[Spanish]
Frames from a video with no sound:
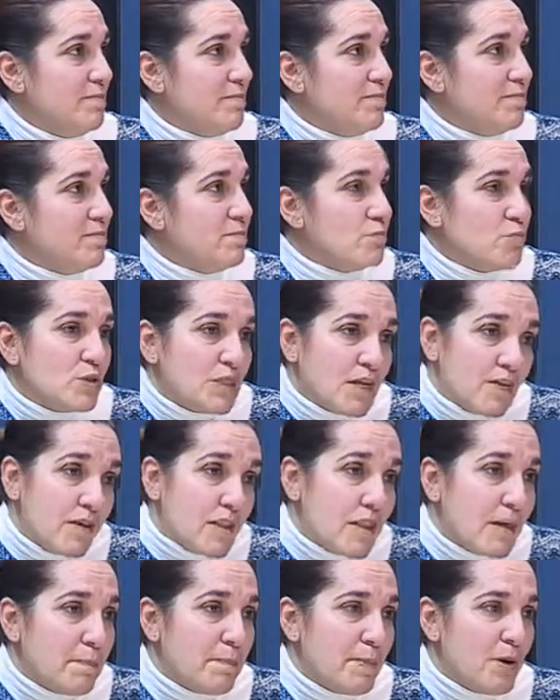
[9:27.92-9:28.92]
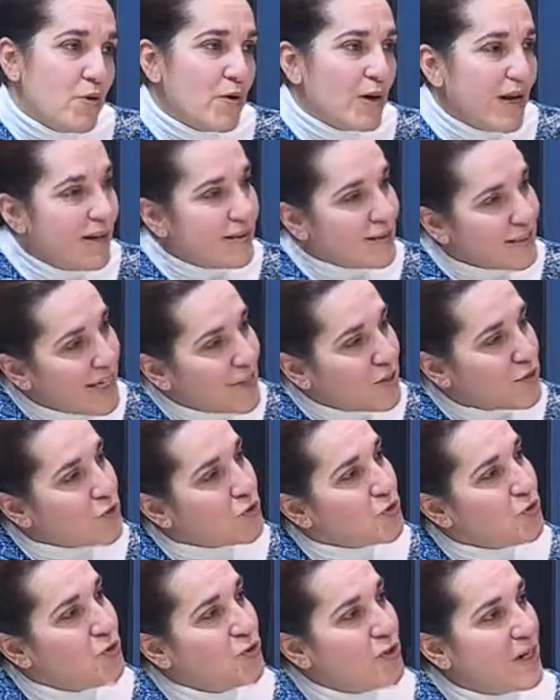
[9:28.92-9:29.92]
muchas veces peor el
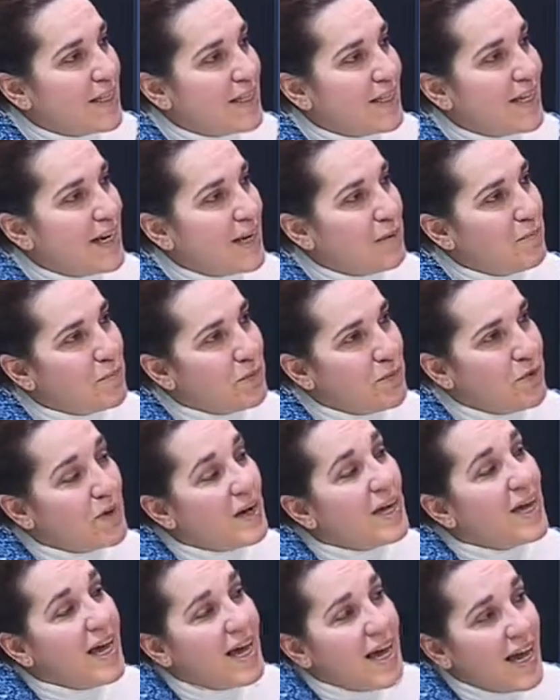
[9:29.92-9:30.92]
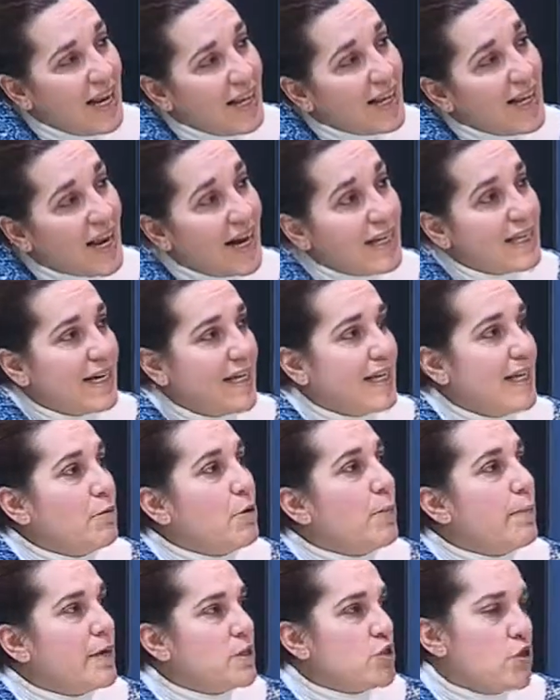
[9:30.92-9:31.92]
trato que tenemos, el desgaste que
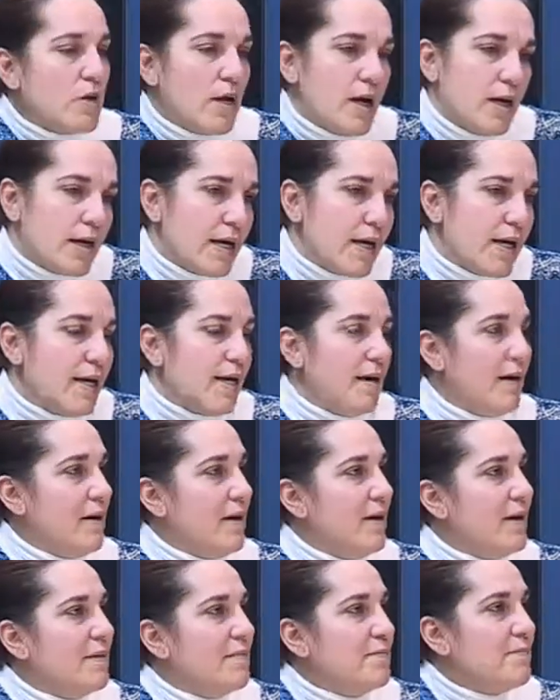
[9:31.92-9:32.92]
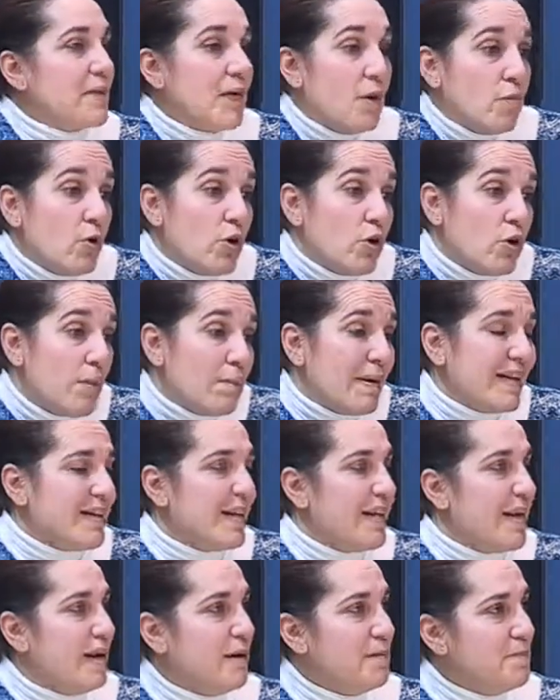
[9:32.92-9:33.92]
tenemos personal que, que bueno, el
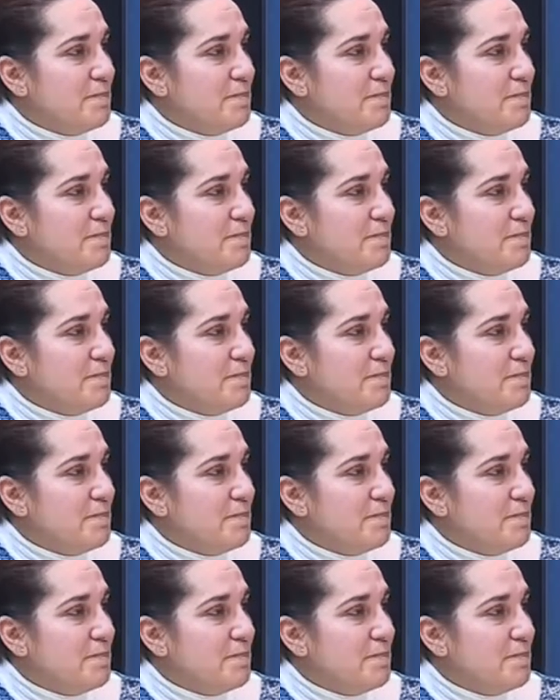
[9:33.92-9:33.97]
material.